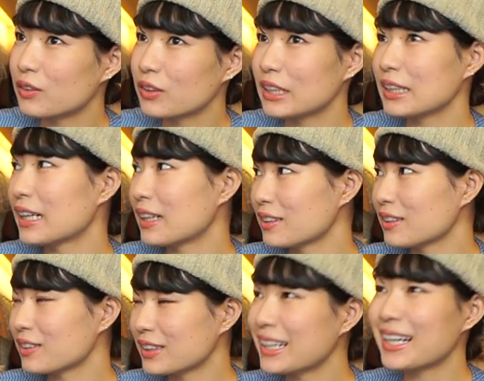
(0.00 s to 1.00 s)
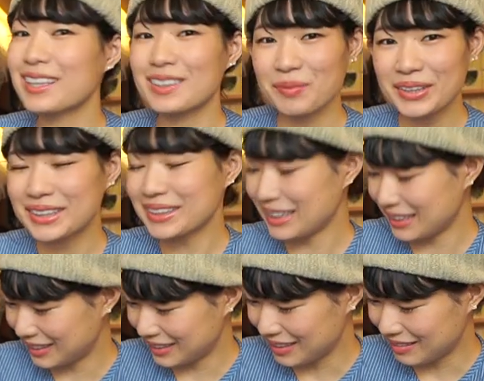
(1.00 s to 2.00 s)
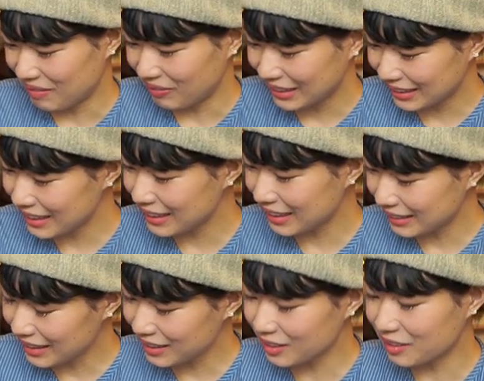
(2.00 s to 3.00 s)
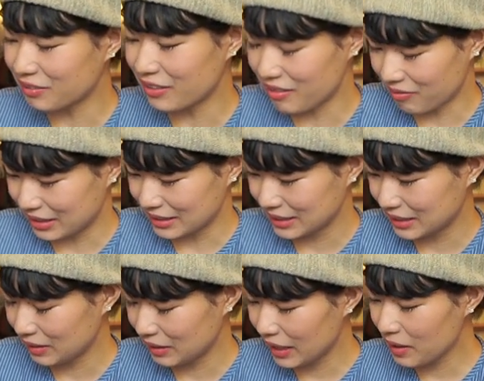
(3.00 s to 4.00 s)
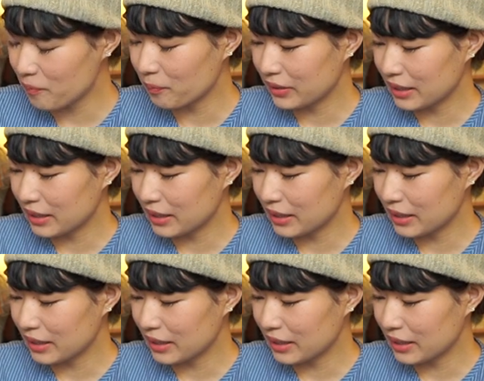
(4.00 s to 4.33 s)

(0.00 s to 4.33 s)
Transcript: お気軽お手軽ピクニックにはぴったりかなと思いますで